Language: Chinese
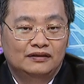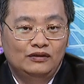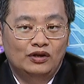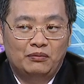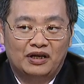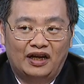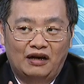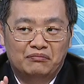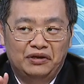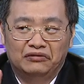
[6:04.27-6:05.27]
因为他们看
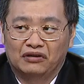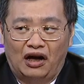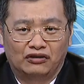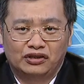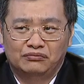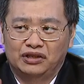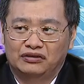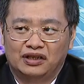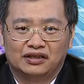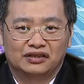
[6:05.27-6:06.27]
到没有，好像没有
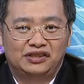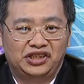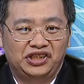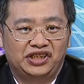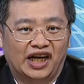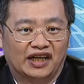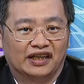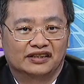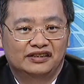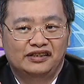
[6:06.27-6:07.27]
任何迹象
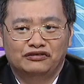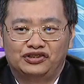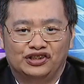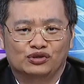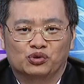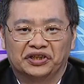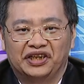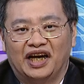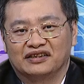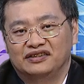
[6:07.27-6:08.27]
啊，要止稳的
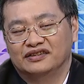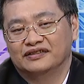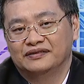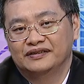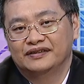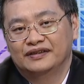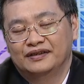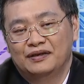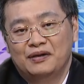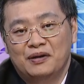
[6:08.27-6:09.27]
样子，
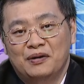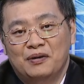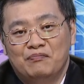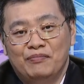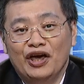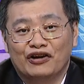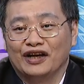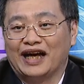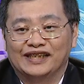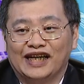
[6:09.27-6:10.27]
没有
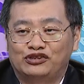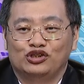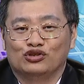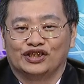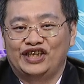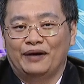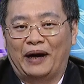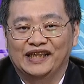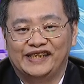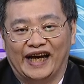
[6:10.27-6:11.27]
人敢下去做接
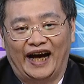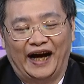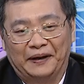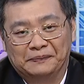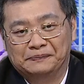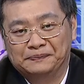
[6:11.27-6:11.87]
盘侠。